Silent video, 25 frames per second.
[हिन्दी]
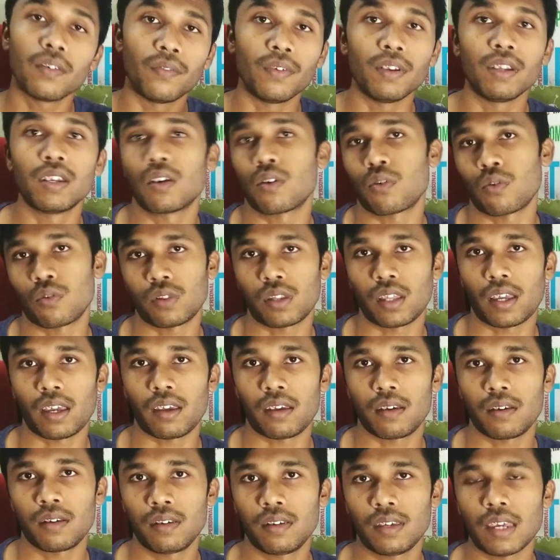विनर होता
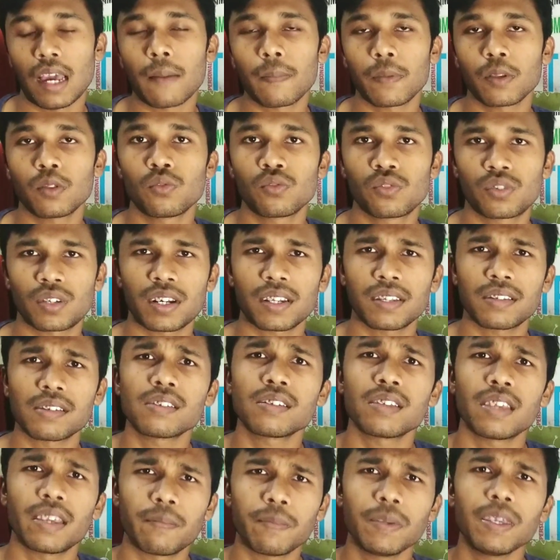है यहाँ पे दूसरा
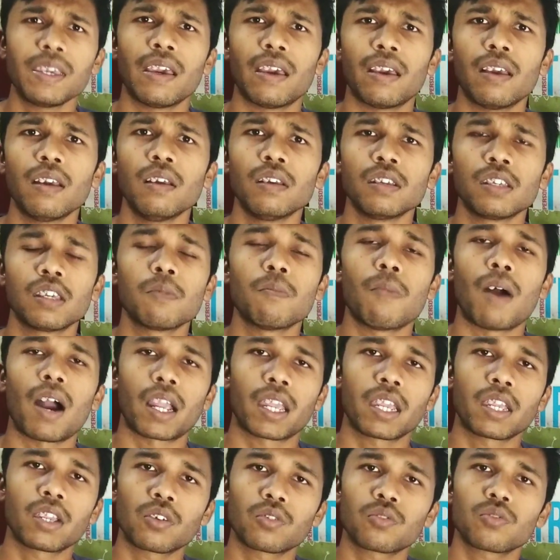रीज़न ये भी है कि
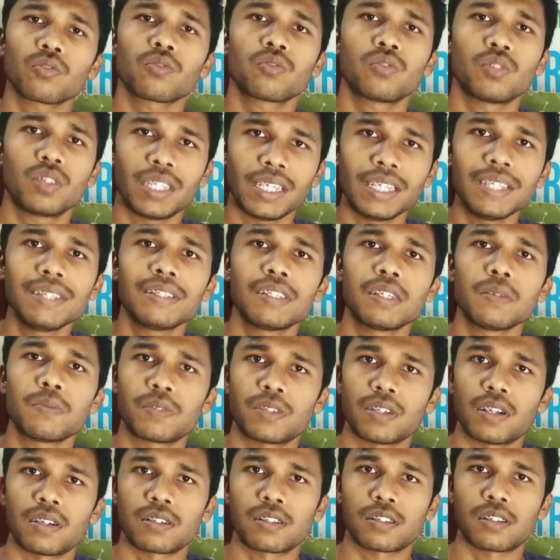बाकी के जो तीन
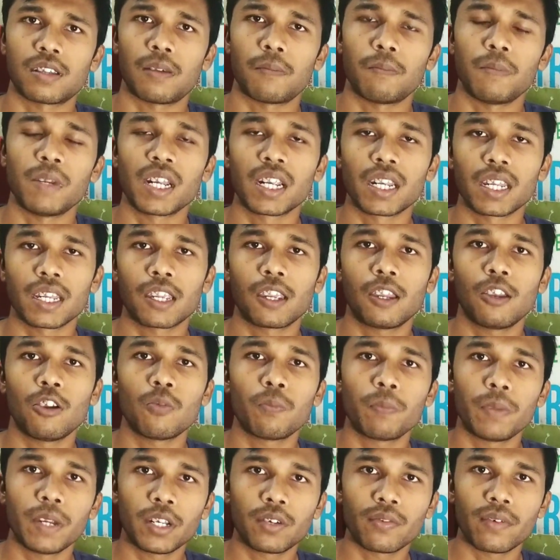चिपसेट्स है मीडियाटेक हीलियो
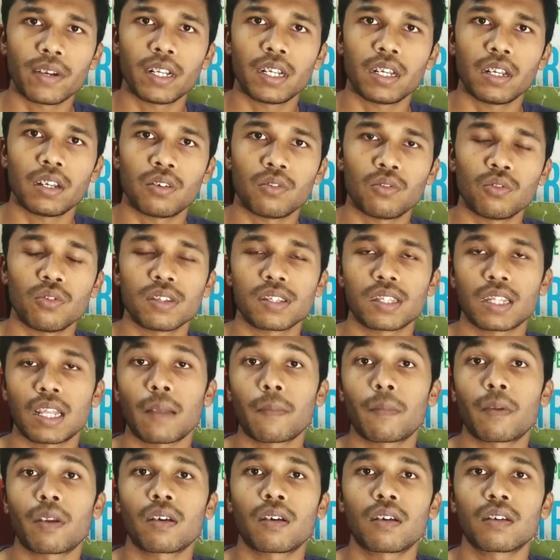पी ट्वेंटी टू
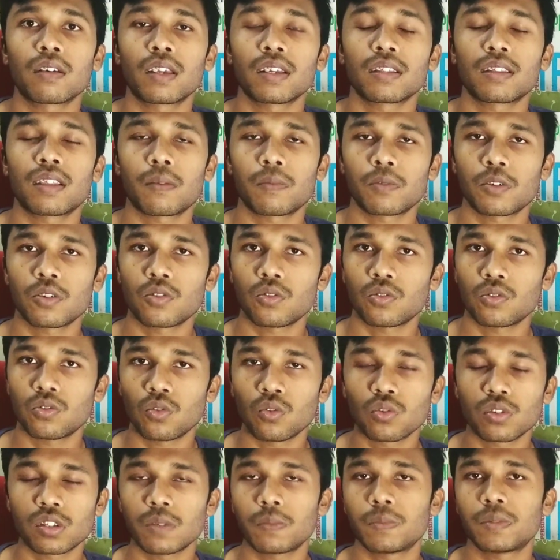स्नैपड्रैगन की तरफ से जो
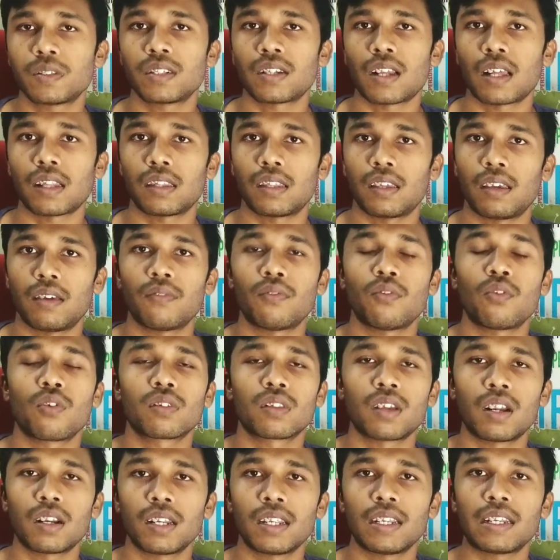दो चिपसेट आते हैं फोर
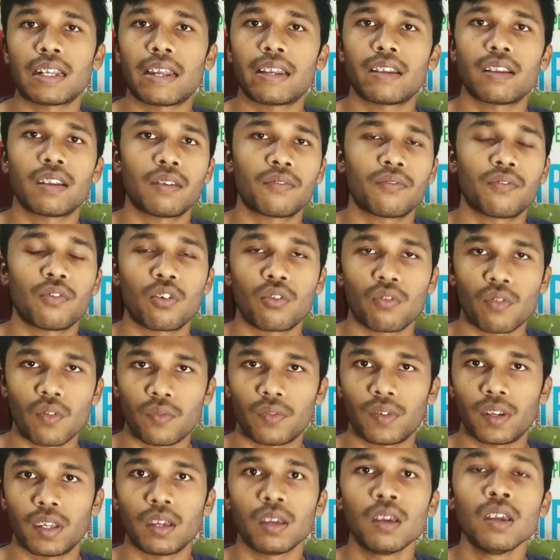थर्टी नाइन एंड फोर
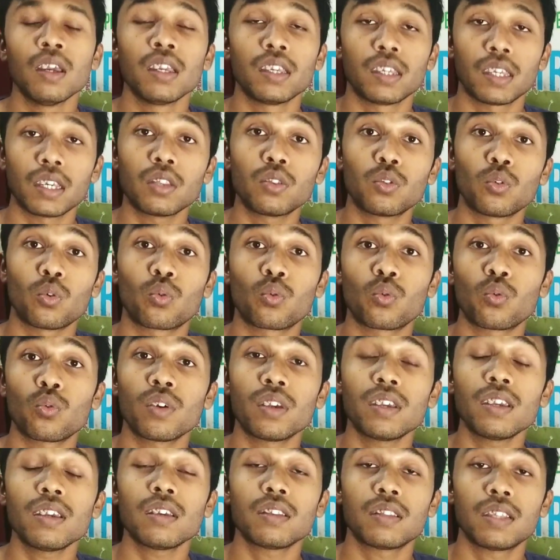फिफ्टी ये दोनों
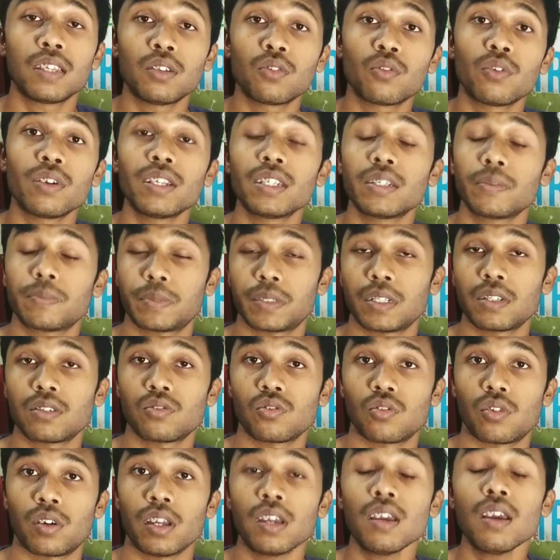ही तीनों ही चिपसेट
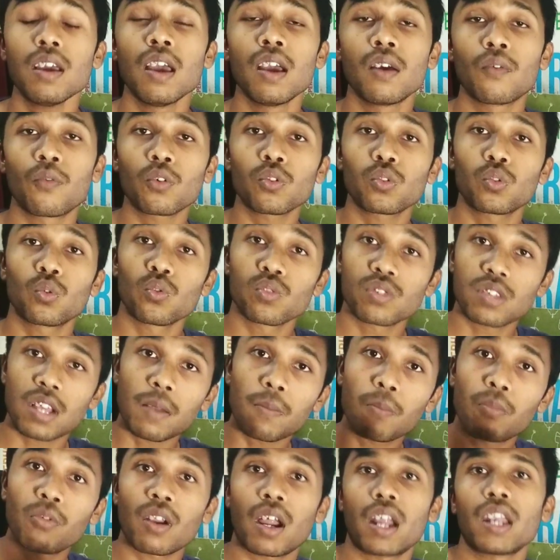जो है वो दो साल
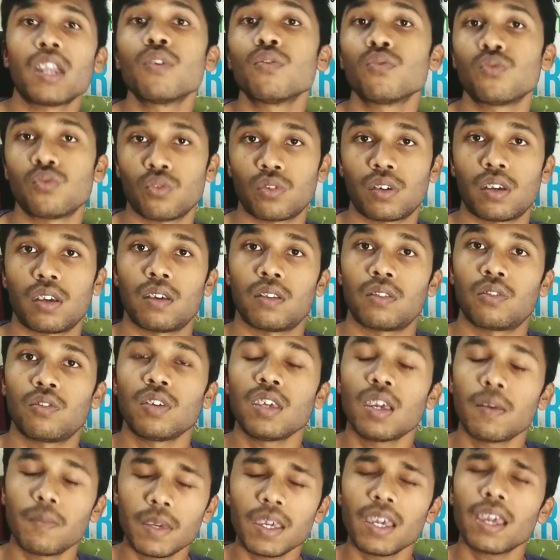पुराने हो चुके हैं तो
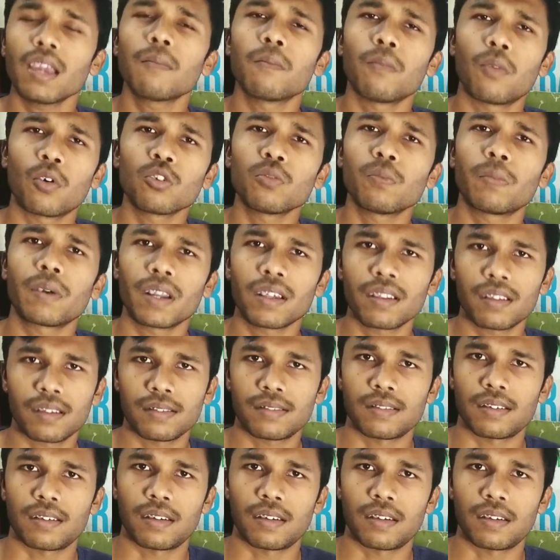ये भी एक बहुत बड़ा रीज़न